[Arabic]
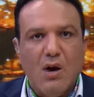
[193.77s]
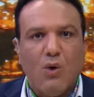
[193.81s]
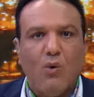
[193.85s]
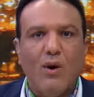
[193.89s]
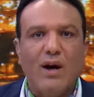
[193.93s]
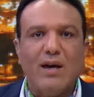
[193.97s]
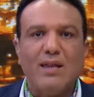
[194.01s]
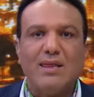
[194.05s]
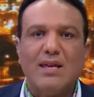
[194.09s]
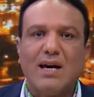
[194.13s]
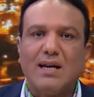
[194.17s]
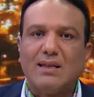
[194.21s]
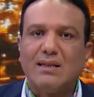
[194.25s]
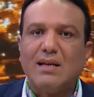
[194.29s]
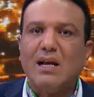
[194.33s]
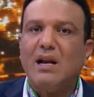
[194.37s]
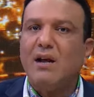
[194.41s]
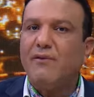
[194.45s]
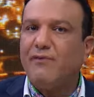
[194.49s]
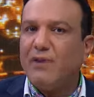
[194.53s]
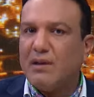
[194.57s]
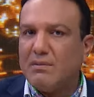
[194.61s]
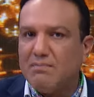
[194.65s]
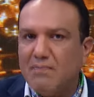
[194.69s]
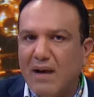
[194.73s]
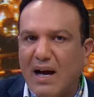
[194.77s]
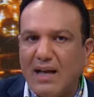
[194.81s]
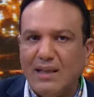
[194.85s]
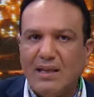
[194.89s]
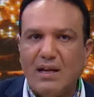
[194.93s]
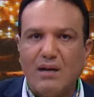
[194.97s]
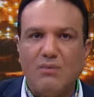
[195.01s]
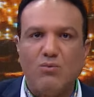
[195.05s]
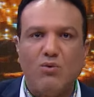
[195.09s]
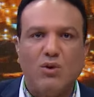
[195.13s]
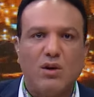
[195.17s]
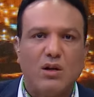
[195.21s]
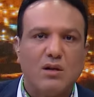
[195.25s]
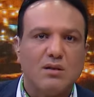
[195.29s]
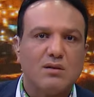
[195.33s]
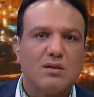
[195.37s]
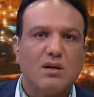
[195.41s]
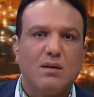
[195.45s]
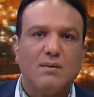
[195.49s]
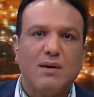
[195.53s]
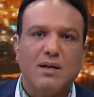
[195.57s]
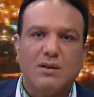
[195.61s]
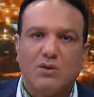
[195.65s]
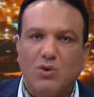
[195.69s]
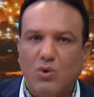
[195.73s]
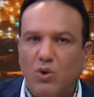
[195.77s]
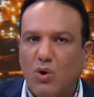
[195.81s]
واذا اختلفت معنا المنظمات